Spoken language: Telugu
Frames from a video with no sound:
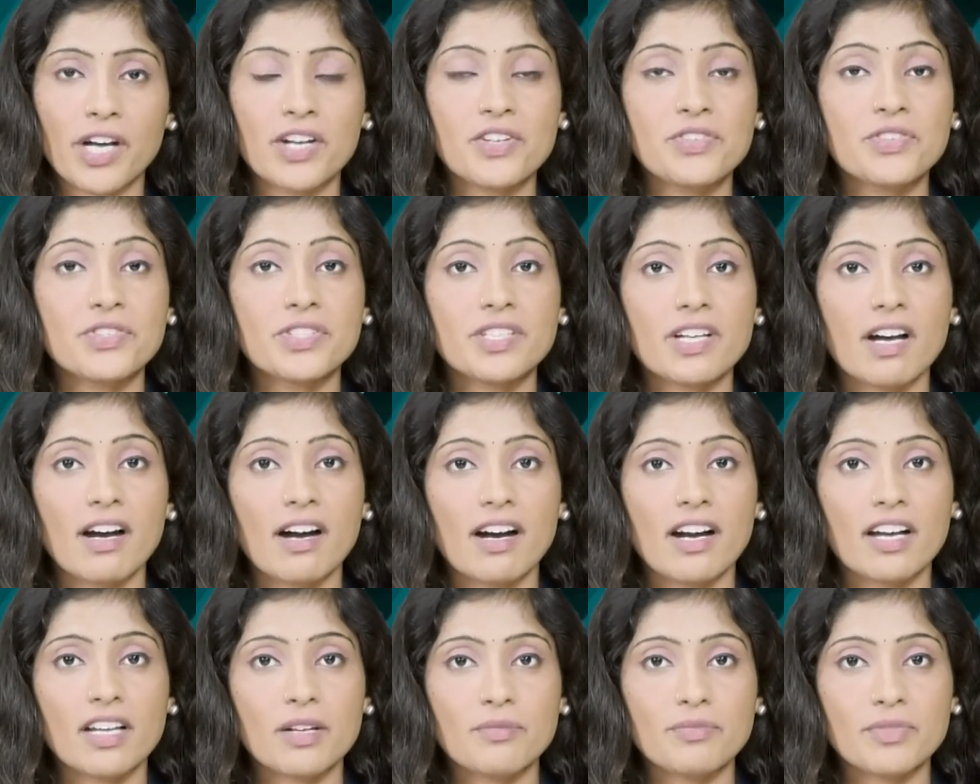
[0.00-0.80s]
కలుషిత
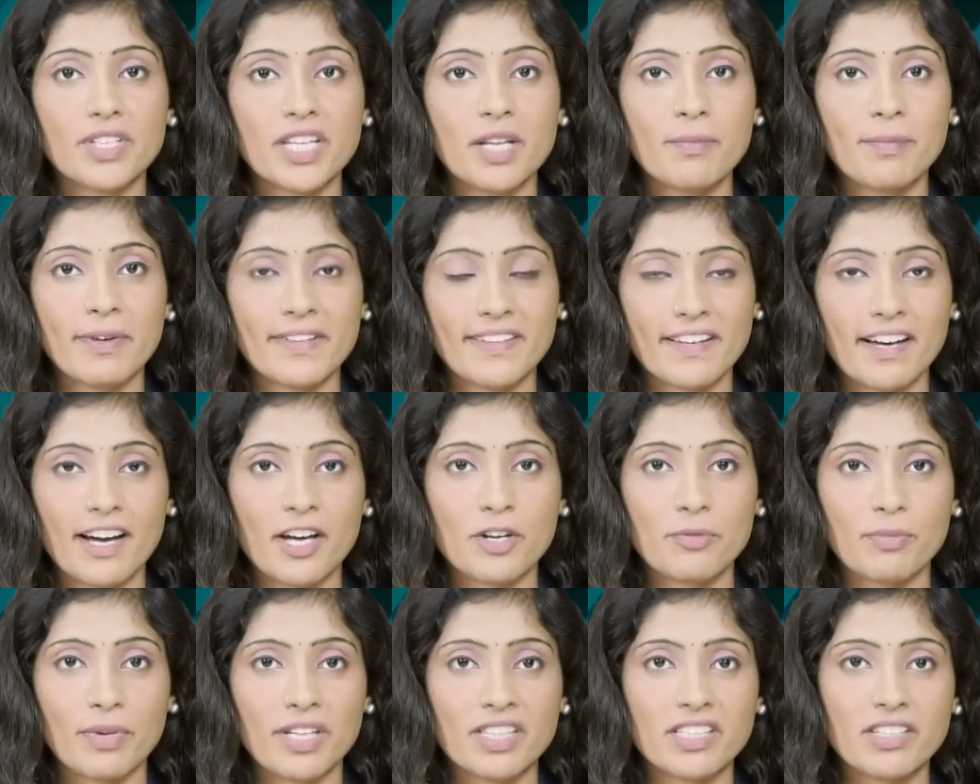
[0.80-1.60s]
ఆహారం తిని
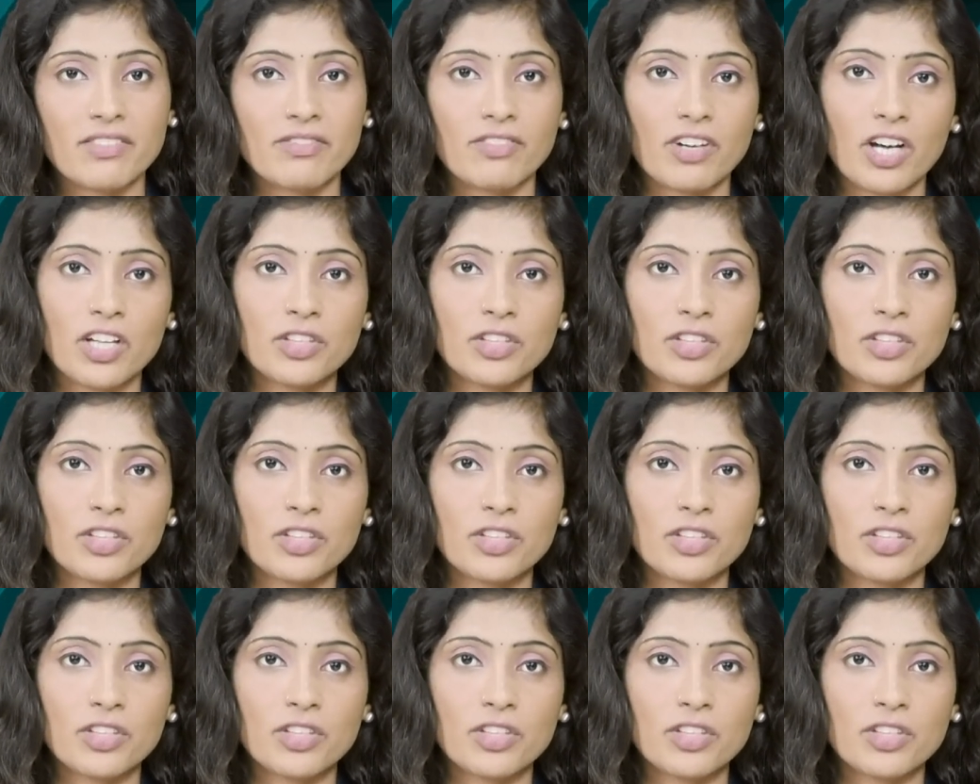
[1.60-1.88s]
పదహారు మంది